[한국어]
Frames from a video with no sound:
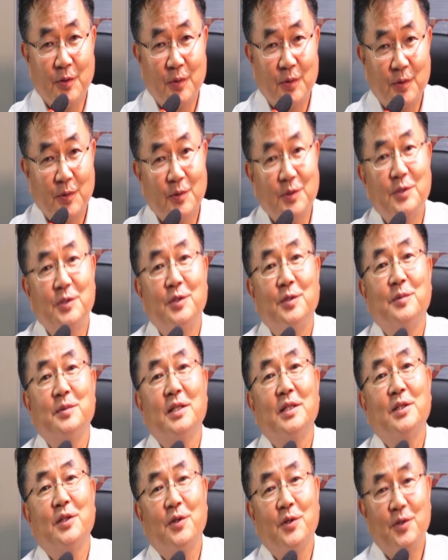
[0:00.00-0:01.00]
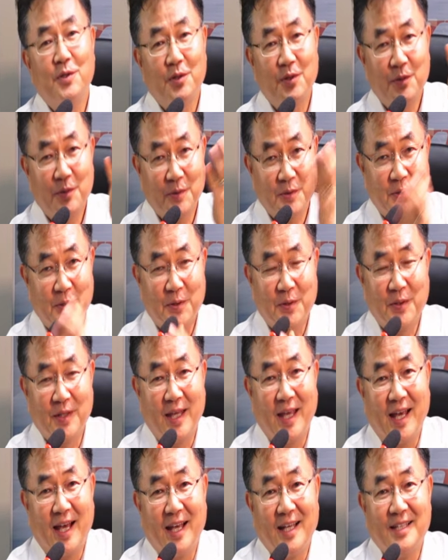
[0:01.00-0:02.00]
또 그거보다 더 고성능의
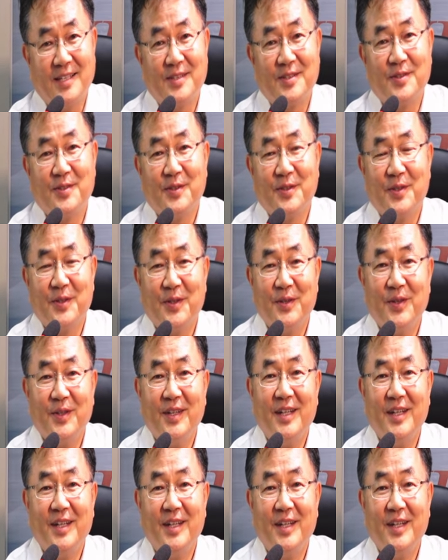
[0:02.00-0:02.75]
i 스튜디오,